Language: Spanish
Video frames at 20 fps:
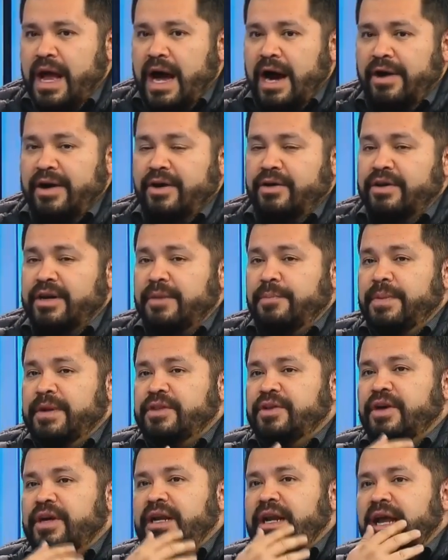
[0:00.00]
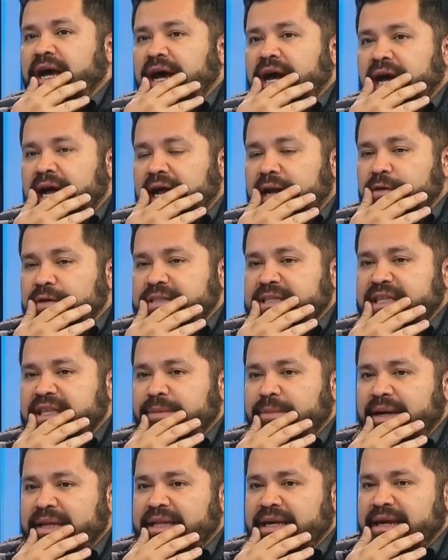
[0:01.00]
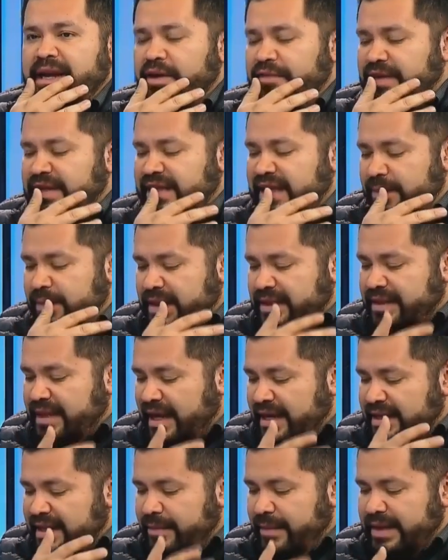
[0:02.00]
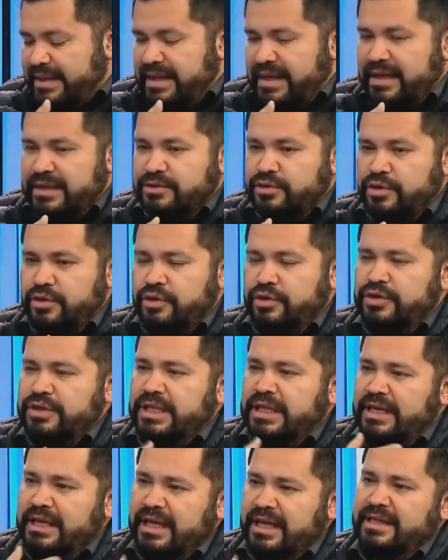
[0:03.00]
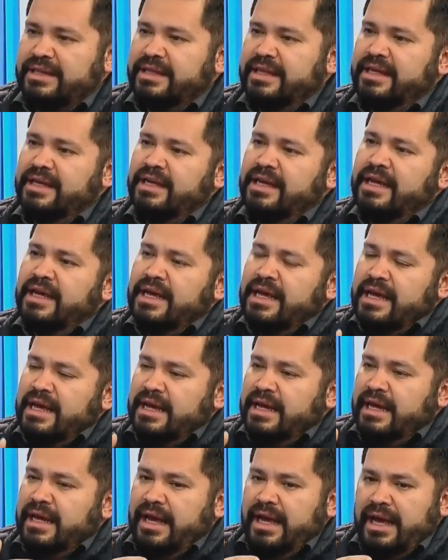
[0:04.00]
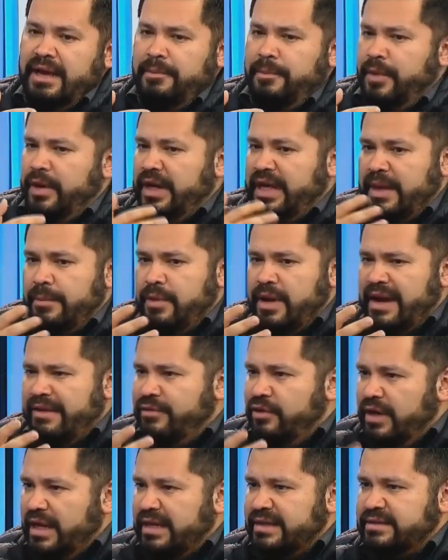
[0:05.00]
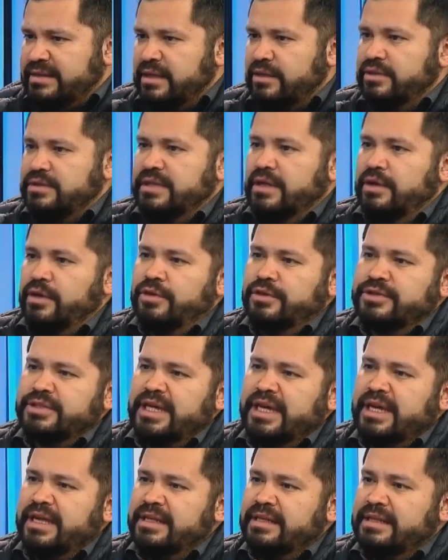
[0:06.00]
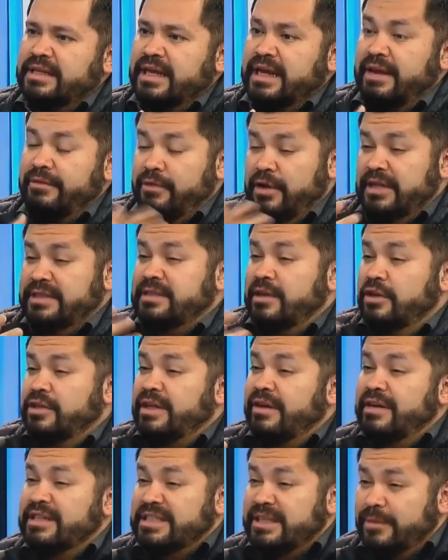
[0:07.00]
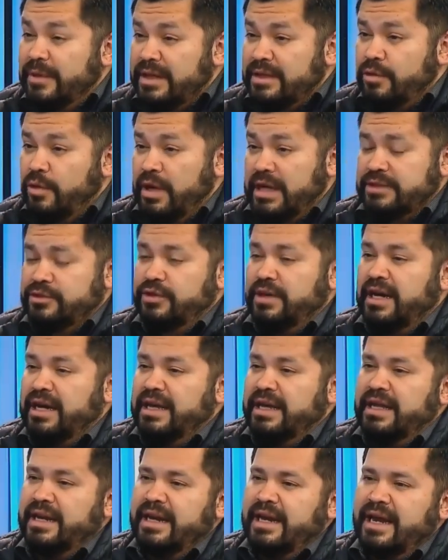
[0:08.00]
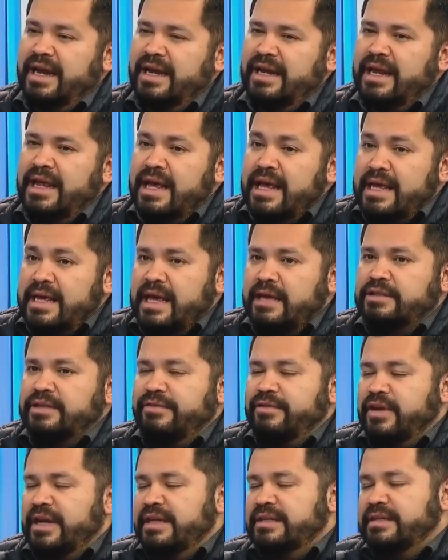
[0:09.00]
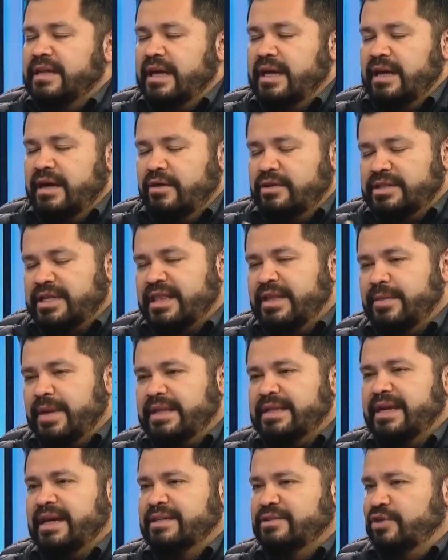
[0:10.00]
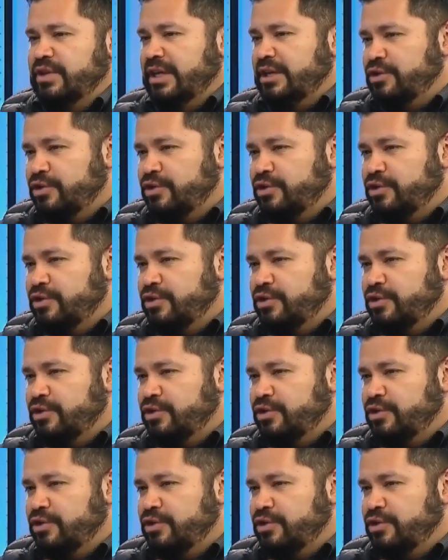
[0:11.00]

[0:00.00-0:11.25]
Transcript: Ahora, con respecto a, nuestras demandas, claro, efectivamente hay demandas que son contingentes que, por ejemplo, la violencia contra los docentes, la violencia en los establecimientos educacionales en general, y eh, otras, demandas que son